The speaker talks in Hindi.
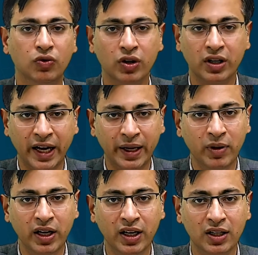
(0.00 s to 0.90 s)
वो
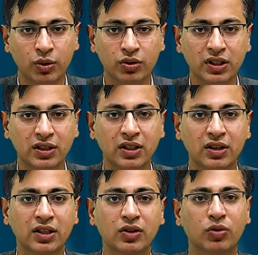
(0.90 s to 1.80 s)
टाइम लेगा दो से
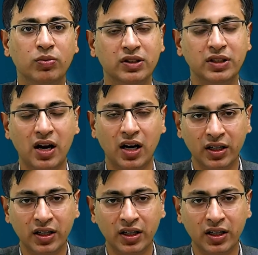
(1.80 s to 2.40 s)
तीन दिन और बच्चा